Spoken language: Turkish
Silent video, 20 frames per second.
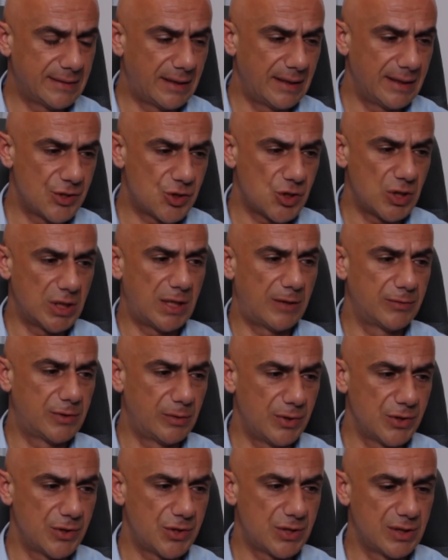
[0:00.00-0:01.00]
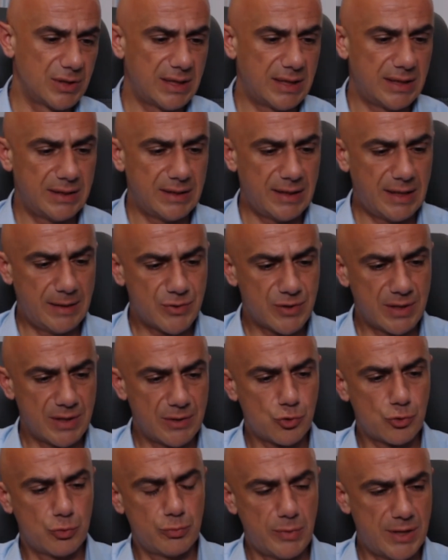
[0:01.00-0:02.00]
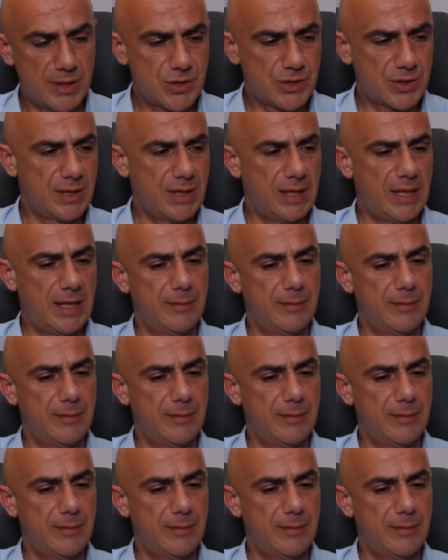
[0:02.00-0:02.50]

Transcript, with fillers: Daha geçen hafta başında hem Sayın Cumhurbaşkanı